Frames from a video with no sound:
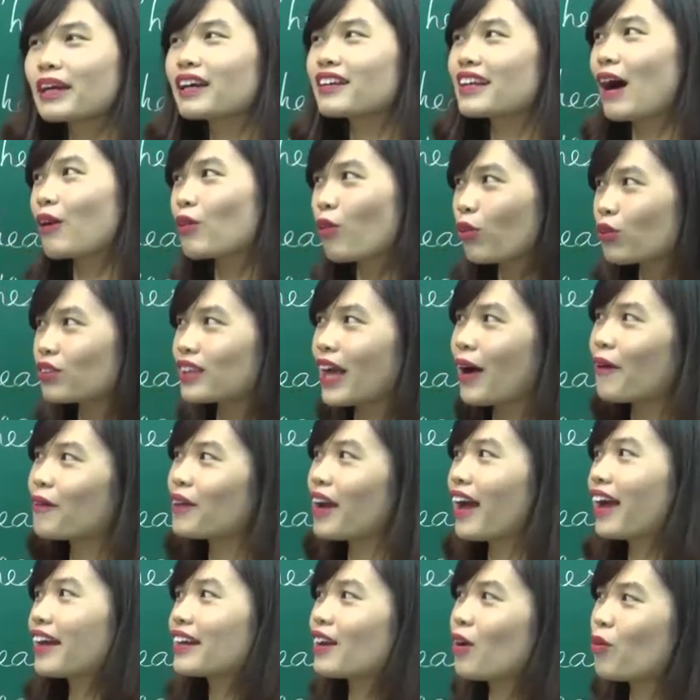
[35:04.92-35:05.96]
mày download tao
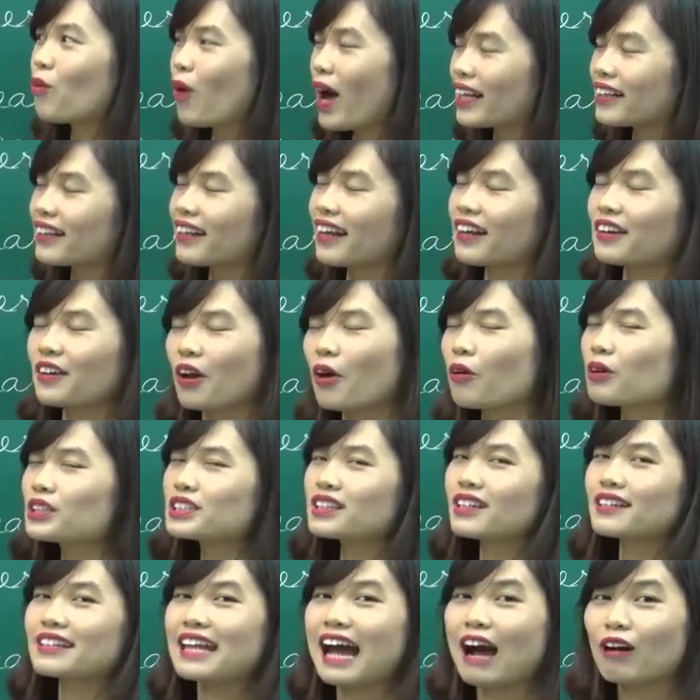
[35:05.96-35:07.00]
cái này, download này nợ
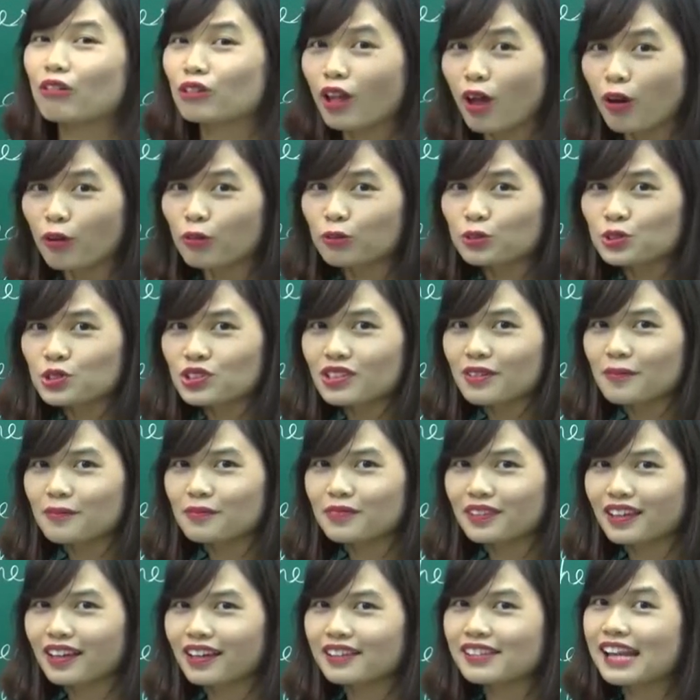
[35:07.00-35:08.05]
sẽ download,
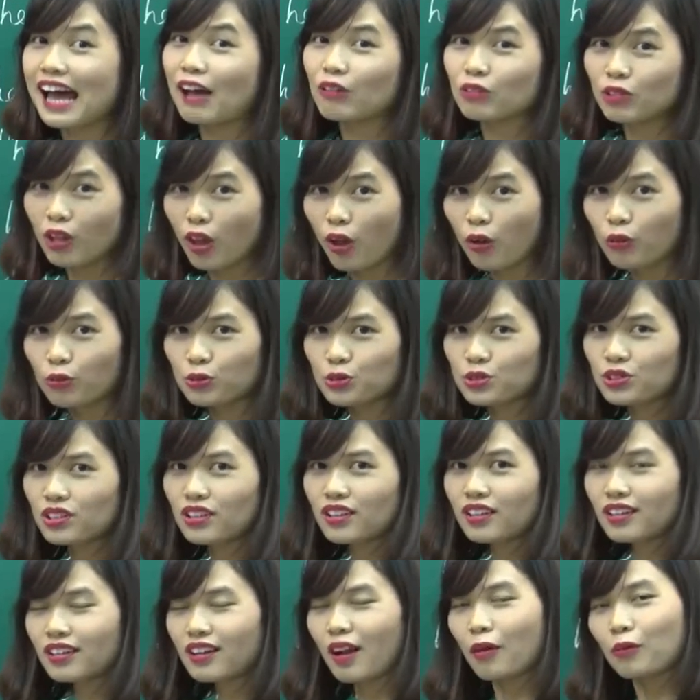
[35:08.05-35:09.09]
download.
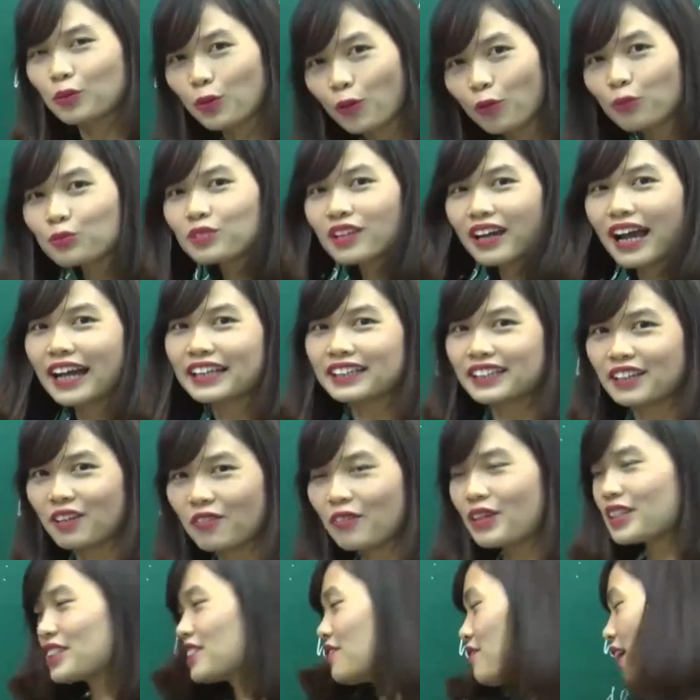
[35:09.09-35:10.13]
Đọc đúng tiếng Anh thì
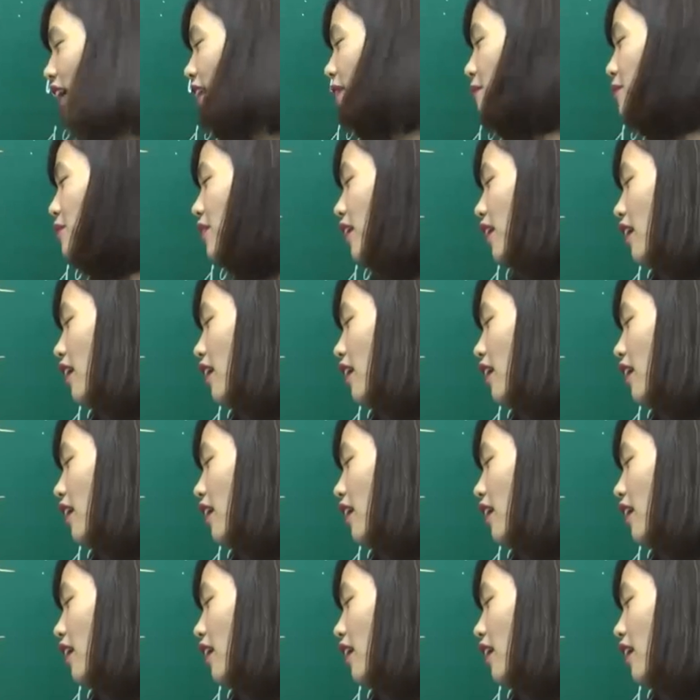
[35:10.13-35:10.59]
nó phải như vậy.